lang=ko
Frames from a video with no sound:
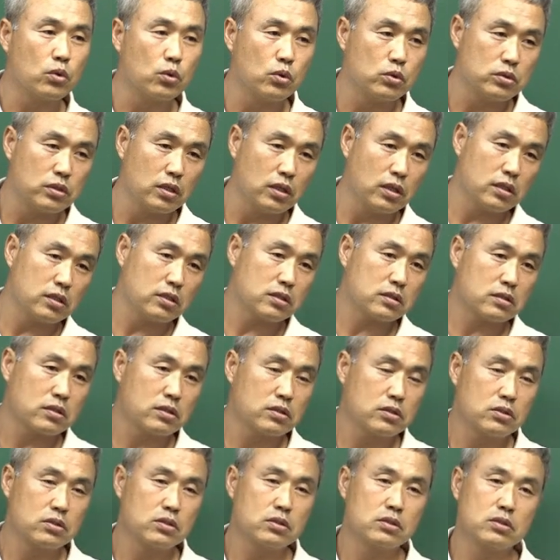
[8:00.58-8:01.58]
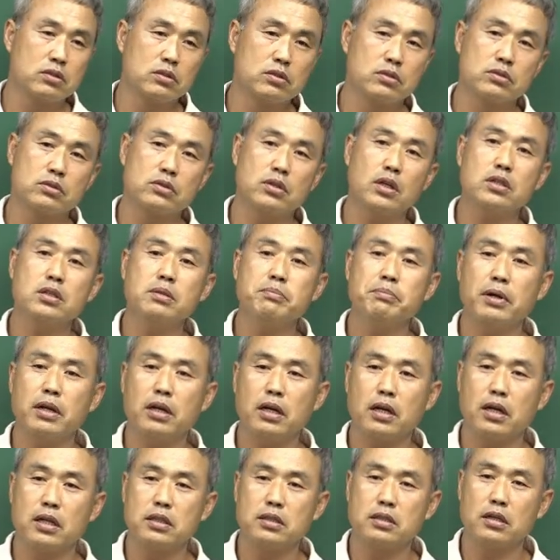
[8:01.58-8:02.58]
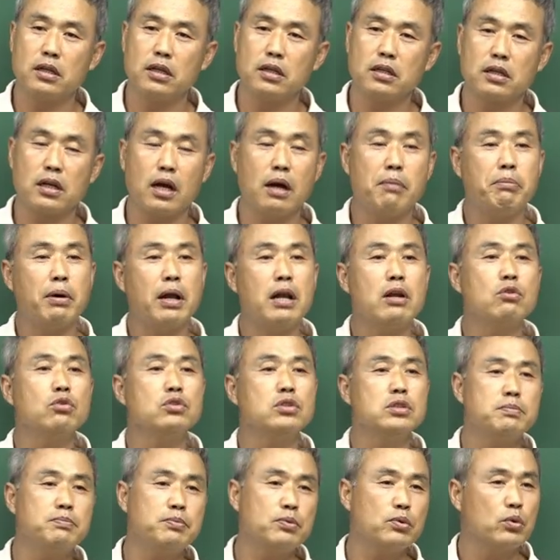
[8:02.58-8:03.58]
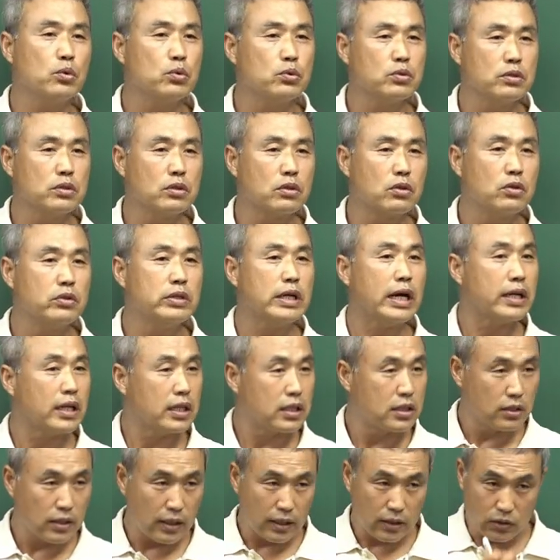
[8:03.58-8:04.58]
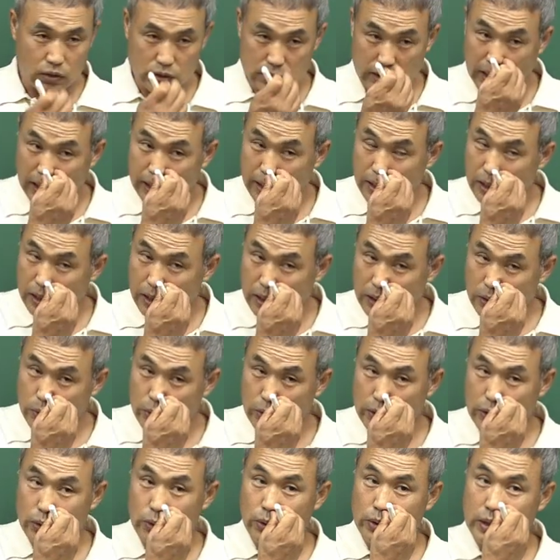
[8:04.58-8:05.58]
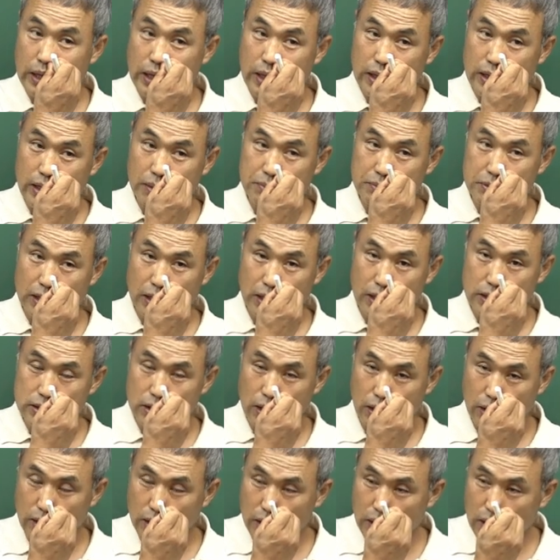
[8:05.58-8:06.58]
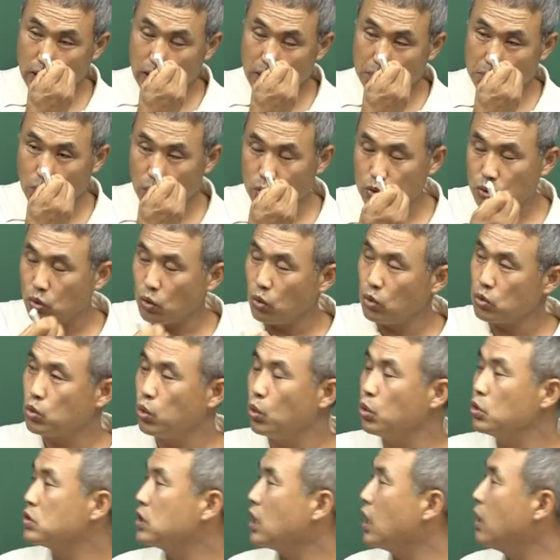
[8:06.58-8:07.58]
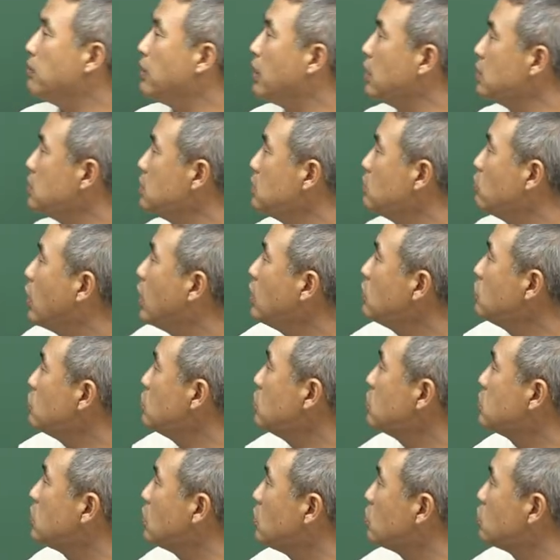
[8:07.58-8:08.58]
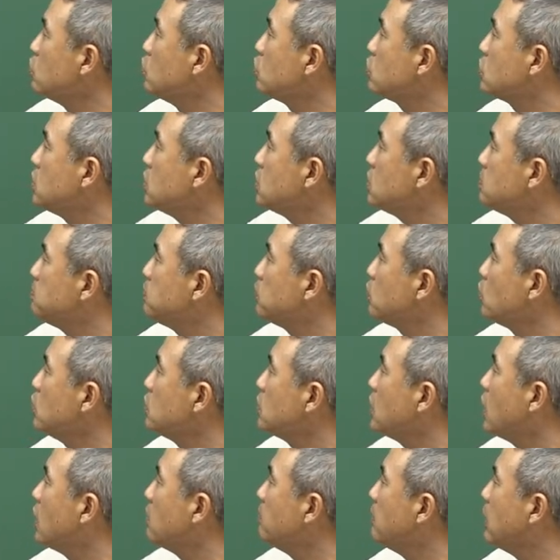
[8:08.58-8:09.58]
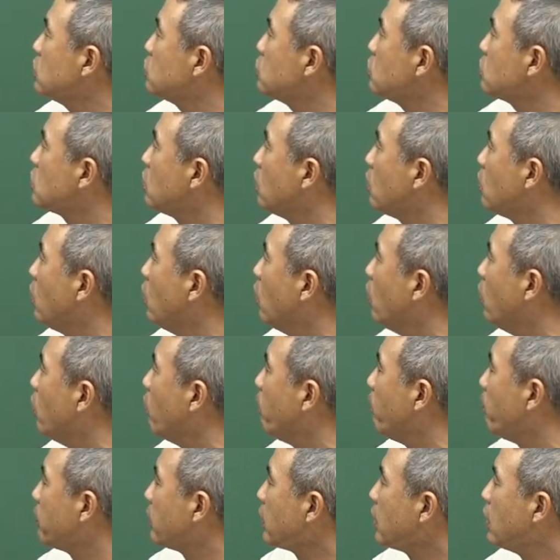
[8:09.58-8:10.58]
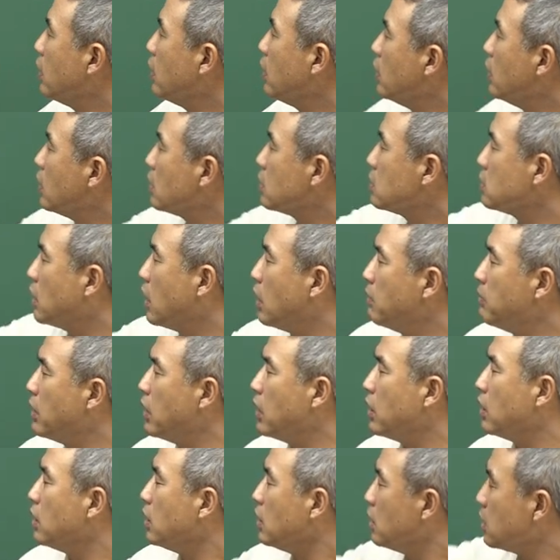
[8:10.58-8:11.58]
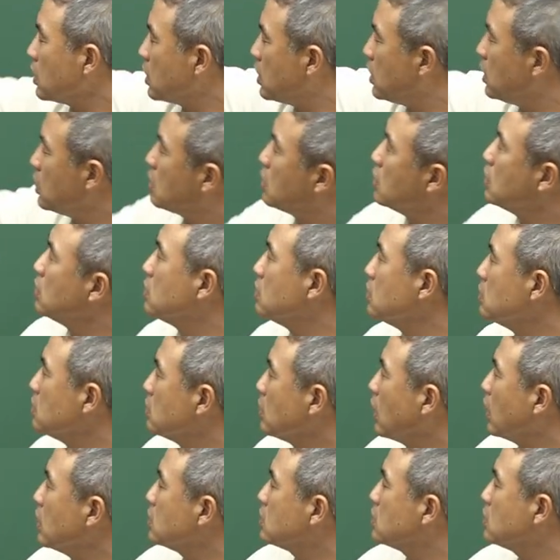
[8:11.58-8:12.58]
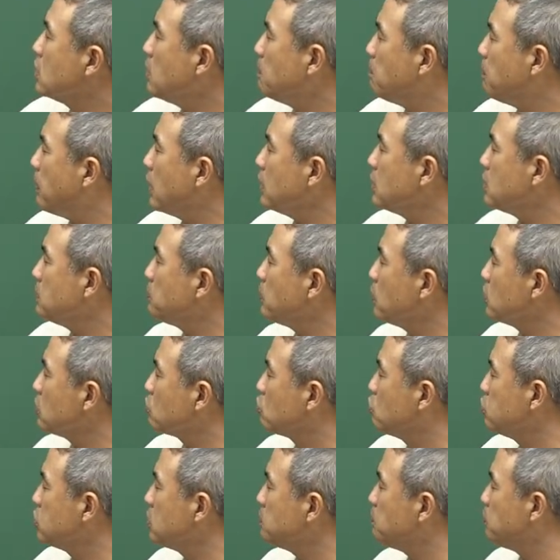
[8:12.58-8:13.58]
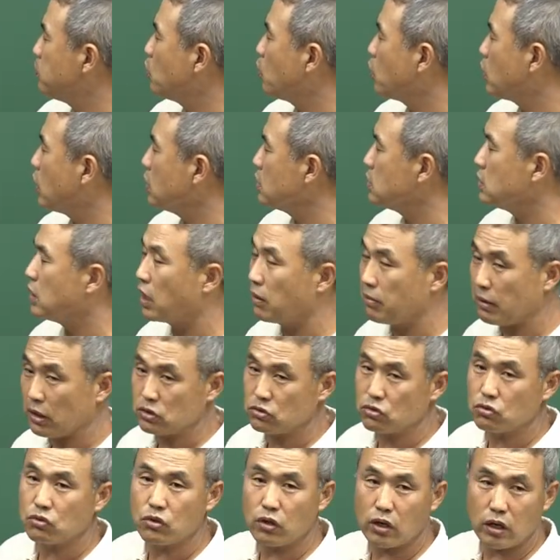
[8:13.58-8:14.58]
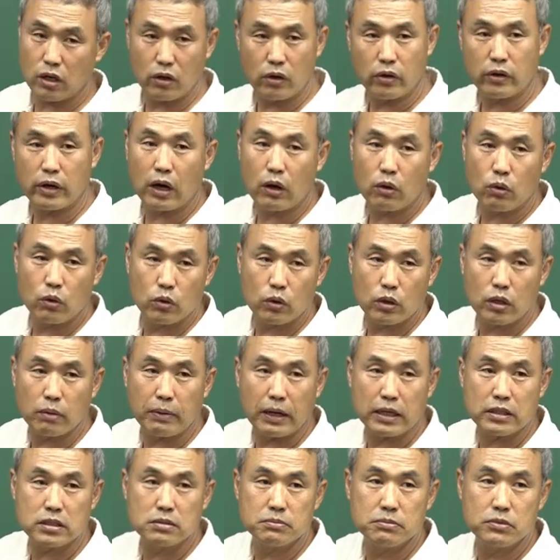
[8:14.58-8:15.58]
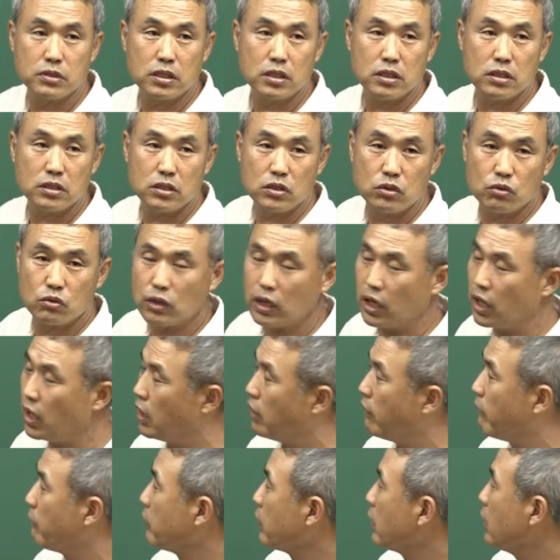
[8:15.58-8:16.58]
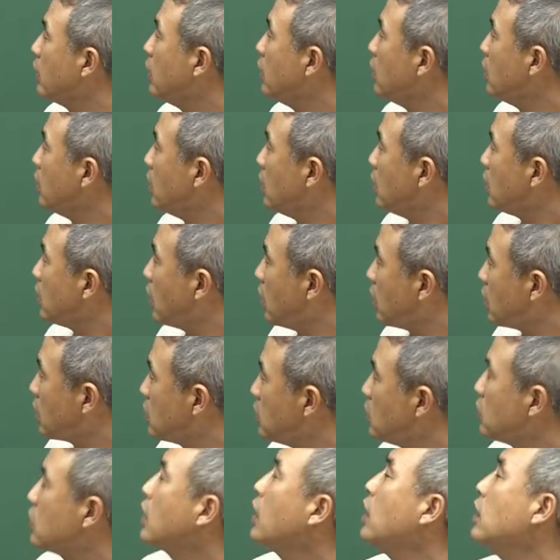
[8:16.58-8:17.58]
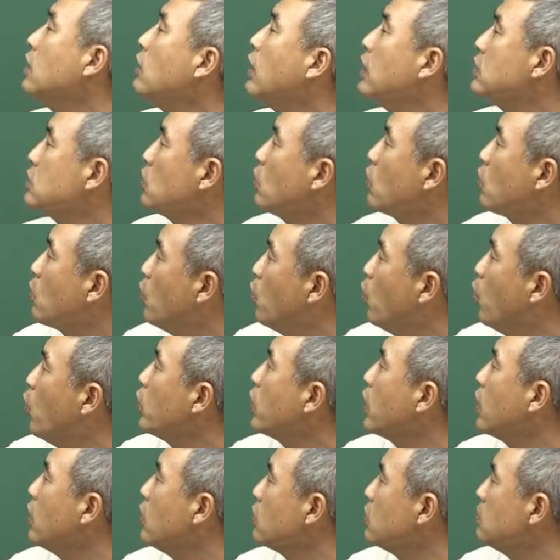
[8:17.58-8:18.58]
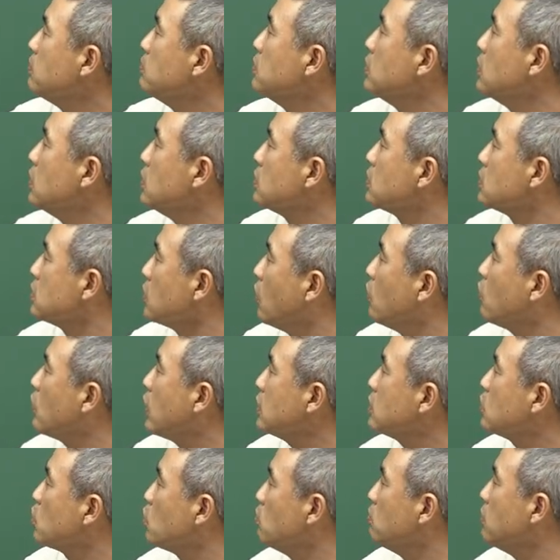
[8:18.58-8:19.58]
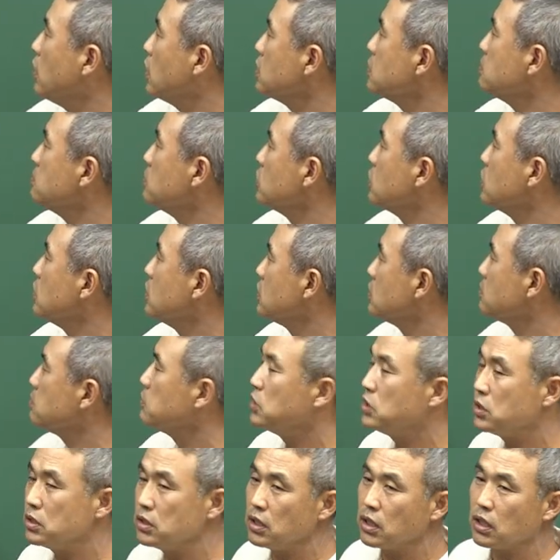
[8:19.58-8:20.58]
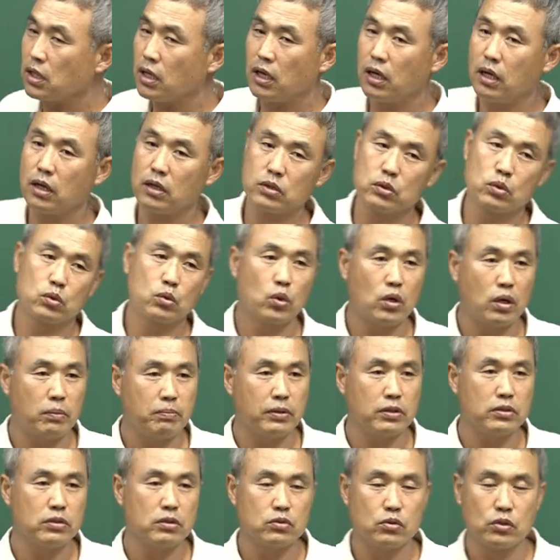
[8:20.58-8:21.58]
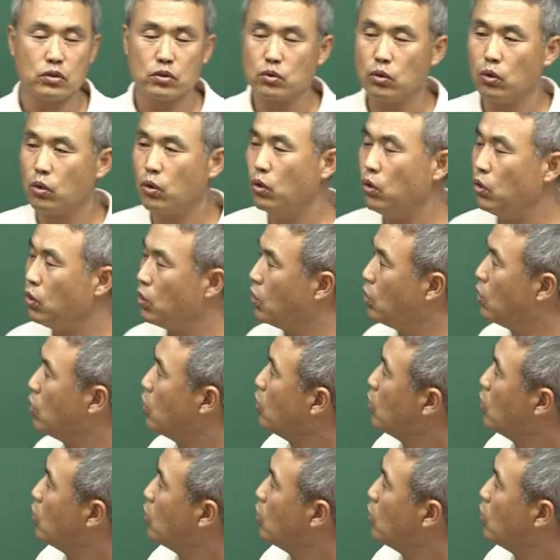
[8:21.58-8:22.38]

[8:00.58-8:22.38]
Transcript: 또 이제 그 최신 판례까지 들어가니까 한 8, 90%는 그 안에 들어갈 것이다. 그리고 이렇게 얘기합니다. 그래서 보통 동차 반은 확률적으로 60, 70% 이상은 맞출 거고 그 다음에 기득은 한 7, 80%에서 90%까지 내가 맞출 거예요 라고 이렇게 말씀드리는 이유가 아, 그렇게 해왔었고 올해 여러분들 저하고 같이 공부하신 분들이 뭐 있으니까 종합반들도 있고